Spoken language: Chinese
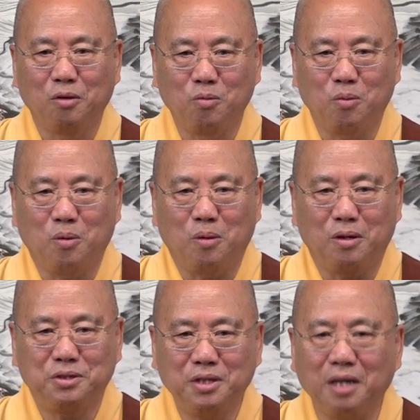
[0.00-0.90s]

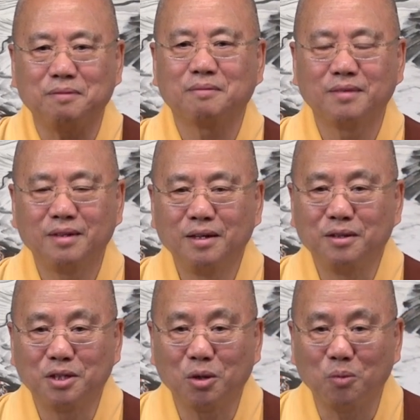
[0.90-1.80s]
我见，
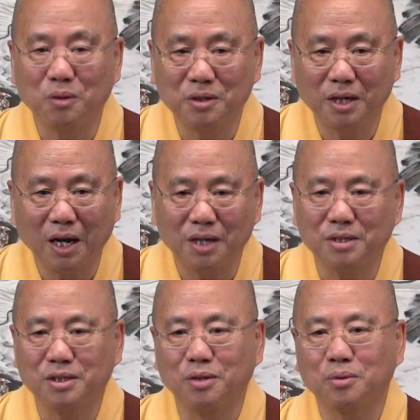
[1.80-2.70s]
这个我见害
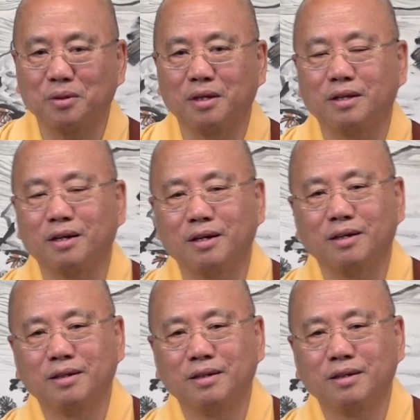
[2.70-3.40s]
死很多人了。